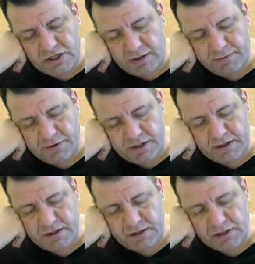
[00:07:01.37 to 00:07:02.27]
çarpı R
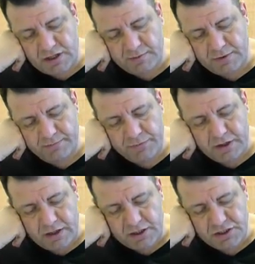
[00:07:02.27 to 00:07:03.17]
kare çarpı
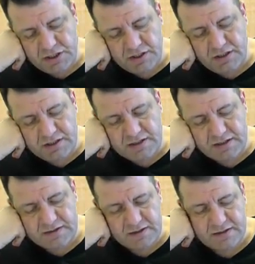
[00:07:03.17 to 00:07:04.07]
H yerine de
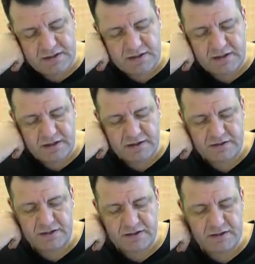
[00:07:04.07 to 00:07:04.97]
8 eksi 2R
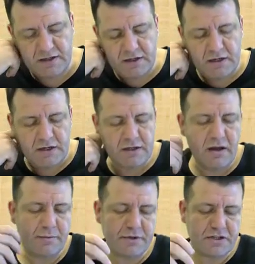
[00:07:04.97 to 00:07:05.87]
yazacağız. E ne
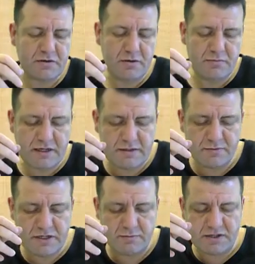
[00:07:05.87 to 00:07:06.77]
yaptık şimdi?
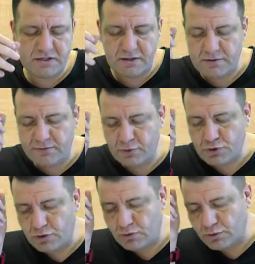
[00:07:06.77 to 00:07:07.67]
Maksimize etmek istediğimiz
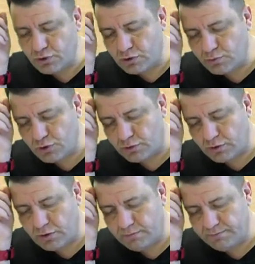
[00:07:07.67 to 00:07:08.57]
fonksiyonu oluşturmuş
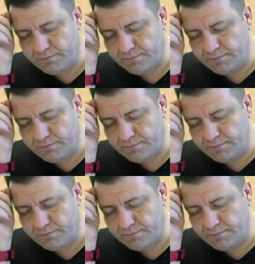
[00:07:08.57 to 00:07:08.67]
olduk.